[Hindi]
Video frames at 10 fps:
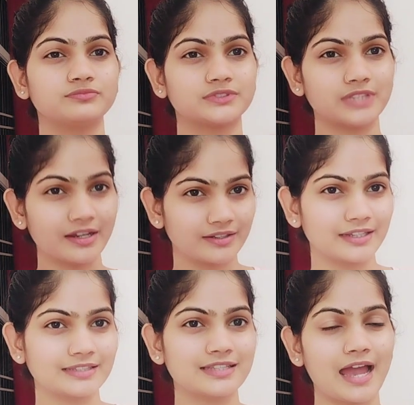सन
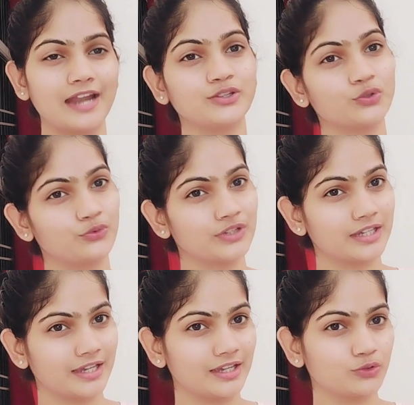रेज एंड यू वी
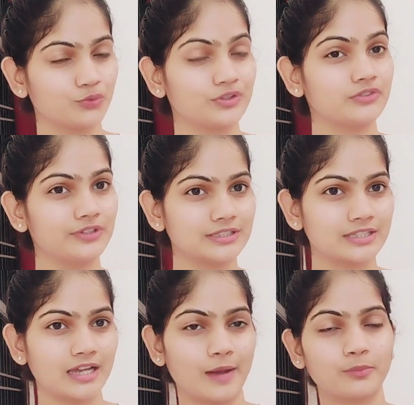ए यू वी वी
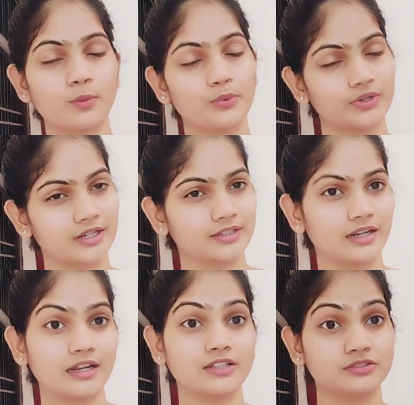से आपको प्रोटेक्ट
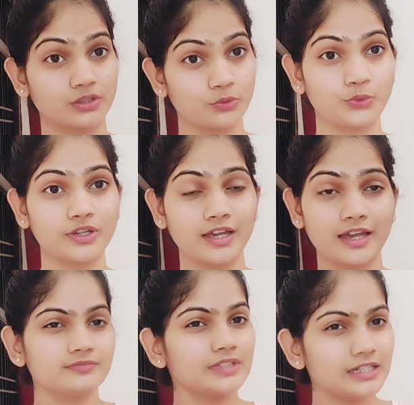करना ज़रूरी
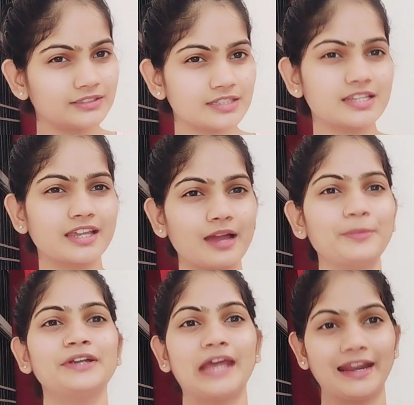है जैसे कि
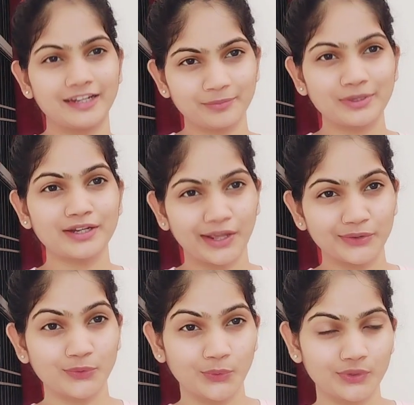हमें टैनिंग भी
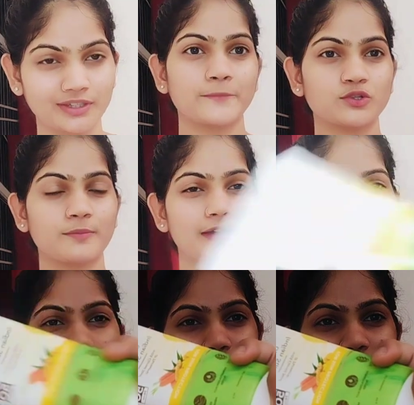नहीं होगी सो so, मैं
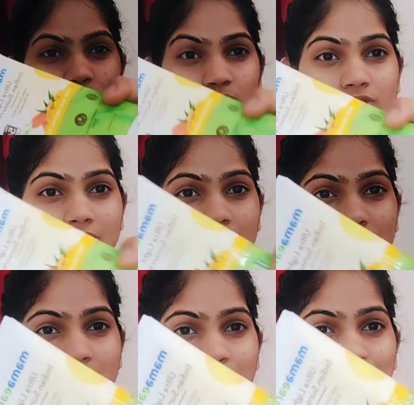यहाँ पे यूज़ कर
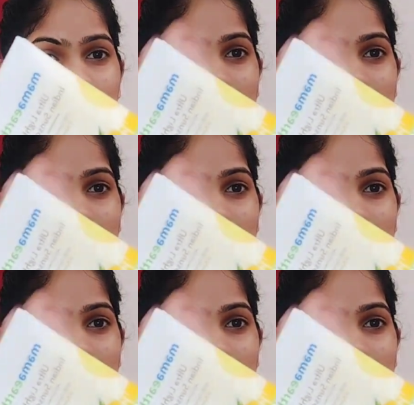रही हूँ